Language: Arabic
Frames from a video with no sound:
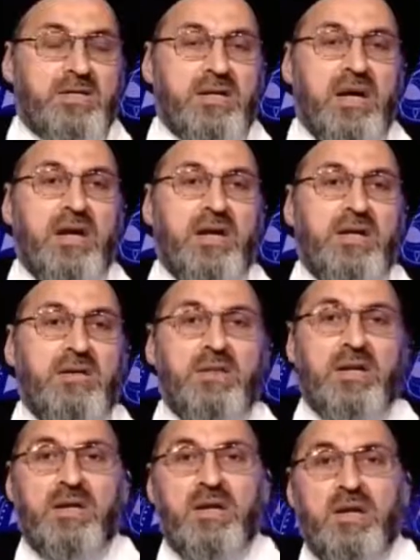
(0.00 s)
نعاني
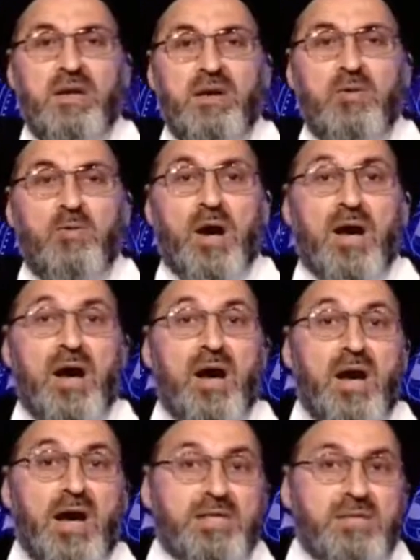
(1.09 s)
من
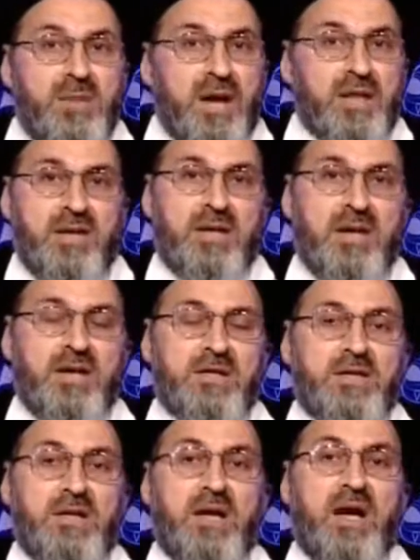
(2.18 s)
وقاحة بعض
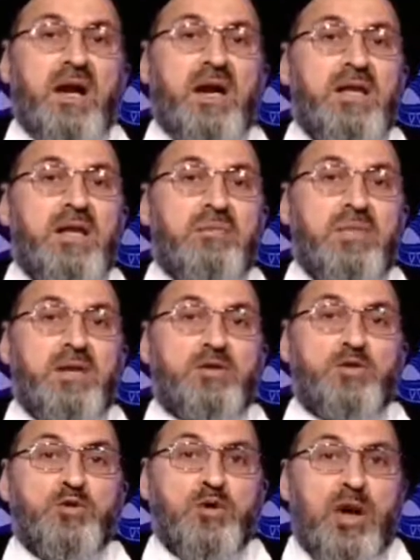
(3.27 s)
الناس نعاني من
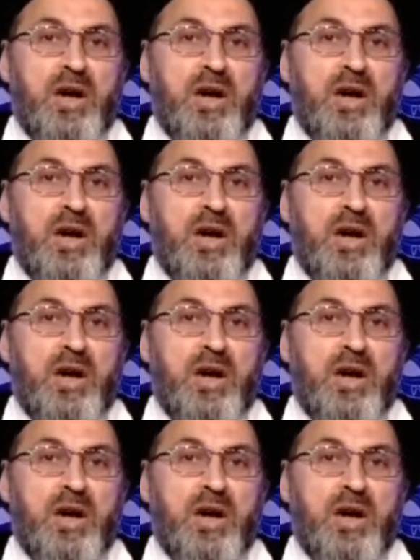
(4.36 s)
سوء